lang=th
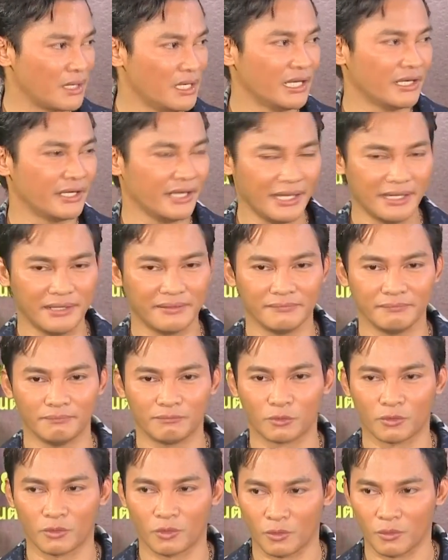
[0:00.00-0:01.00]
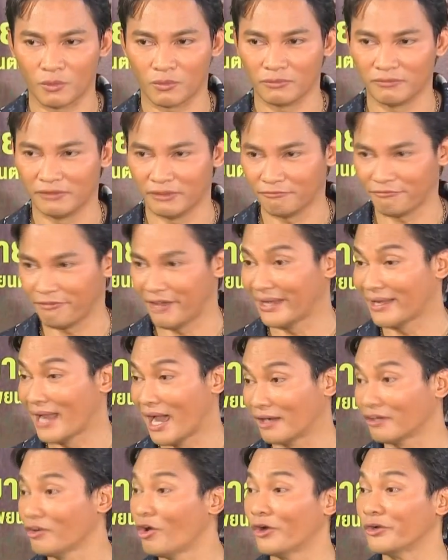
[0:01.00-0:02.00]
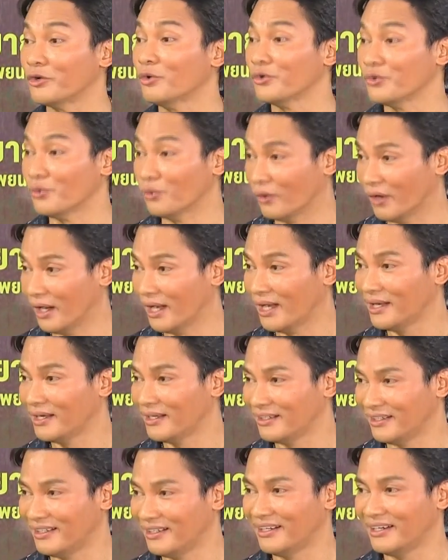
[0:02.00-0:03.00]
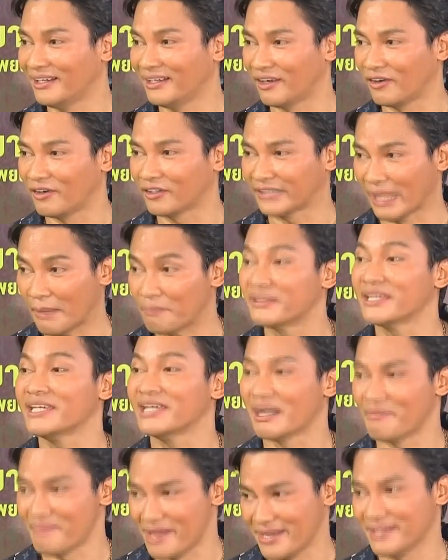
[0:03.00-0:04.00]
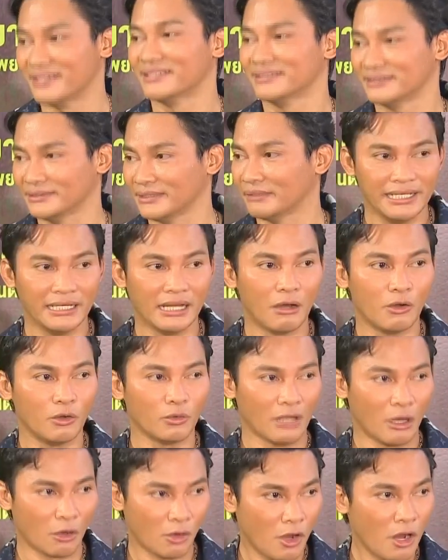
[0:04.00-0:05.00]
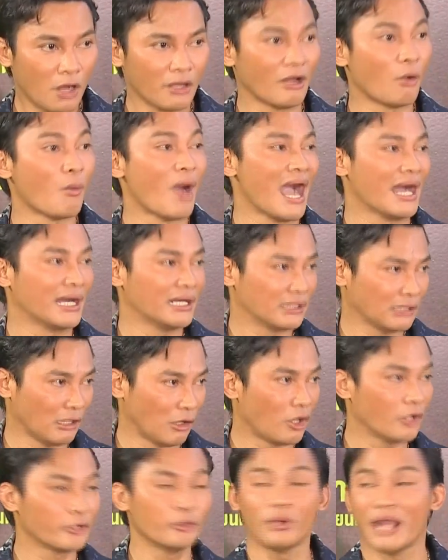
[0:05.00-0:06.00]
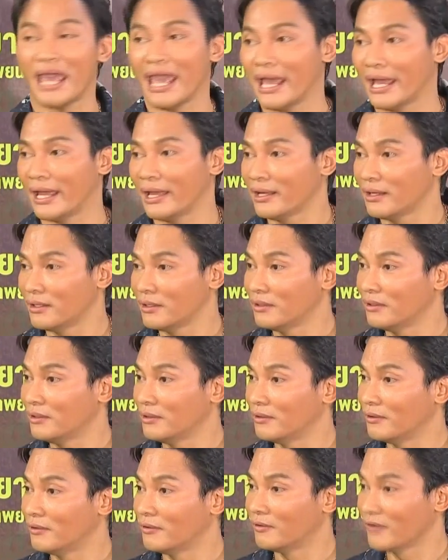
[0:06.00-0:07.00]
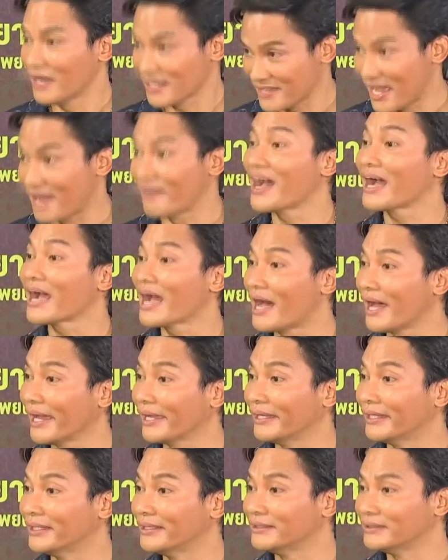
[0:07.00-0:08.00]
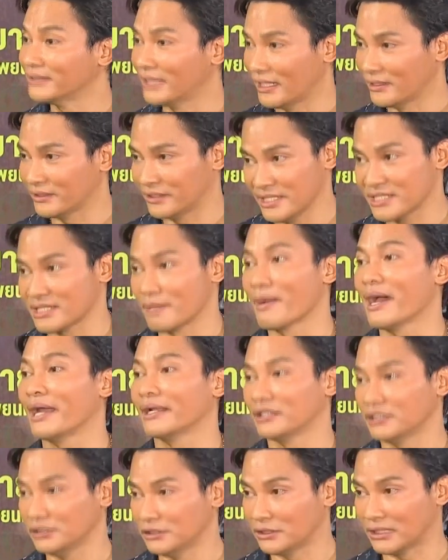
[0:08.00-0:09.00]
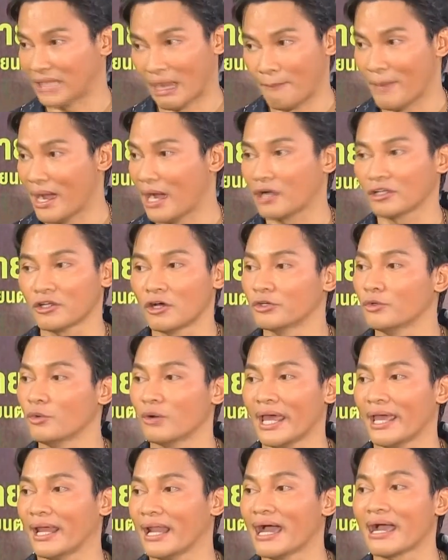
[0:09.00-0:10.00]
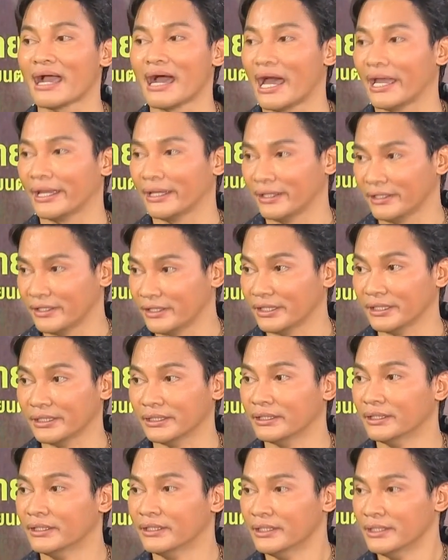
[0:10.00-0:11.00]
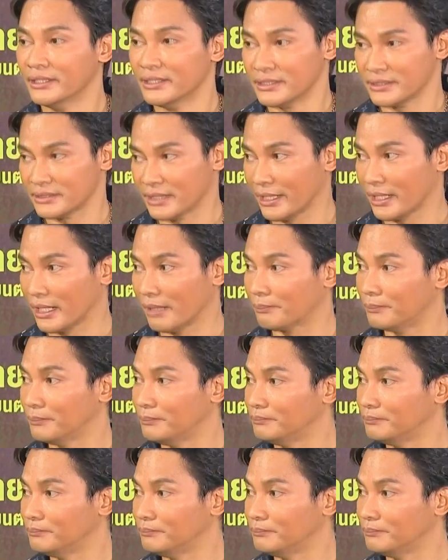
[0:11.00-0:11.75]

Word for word: เคลื่อนนะแฟนหนังรอดูอยู่อ่ะเออเราก็เต็มที่กับมันนี่เราเราก็ระวังเราก็ดูแลรักษาร่างกายนะฮะที่สำคัญคือกลับมาก็ต้องดูแลร่างกายให้ดีใช่ครับ